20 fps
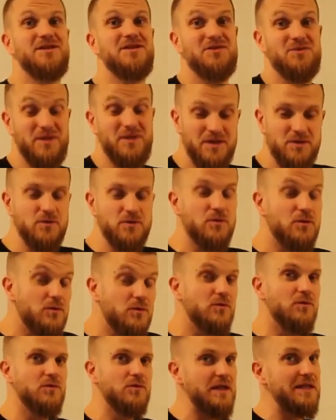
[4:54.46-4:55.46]
désolé
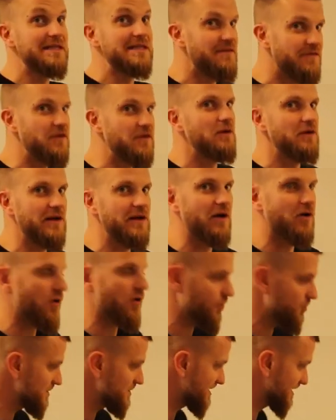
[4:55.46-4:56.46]
du, la difficulté
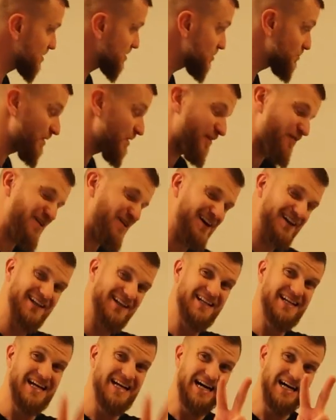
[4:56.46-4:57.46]
encore plus, c'est que tu peux avoir
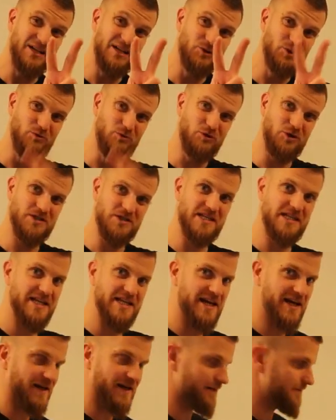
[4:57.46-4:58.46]
un double
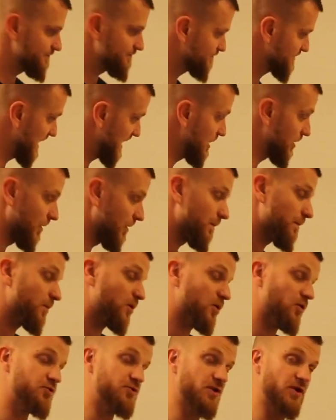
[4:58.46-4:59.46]
auxiliaire. Alors,
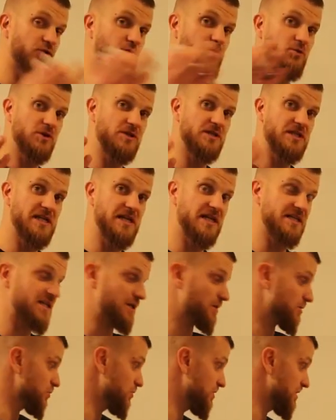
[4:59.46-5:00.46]
quand tu as un double auxiliaire,
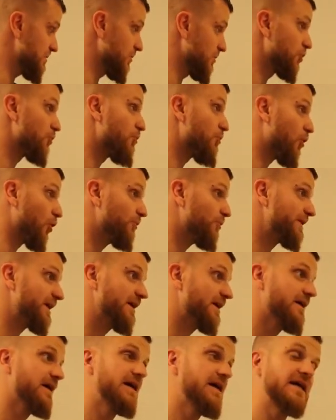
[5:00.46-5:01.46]
c'est uniquement le
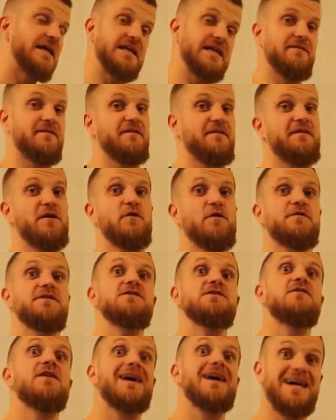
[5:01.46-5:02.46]
premier qui va faire
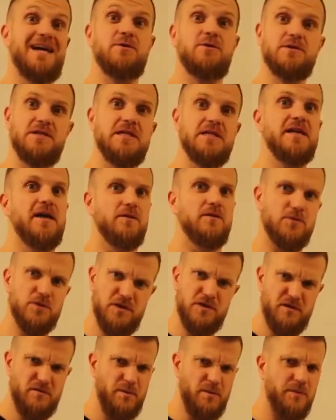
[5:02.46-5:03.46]
office de réel auxiliaire,
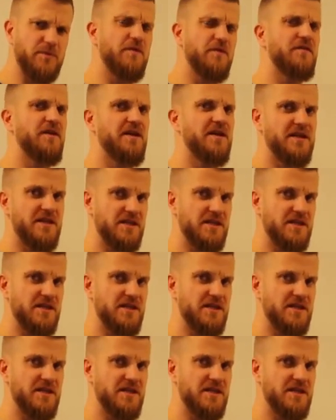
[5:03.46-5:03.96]
qui permet te de faire les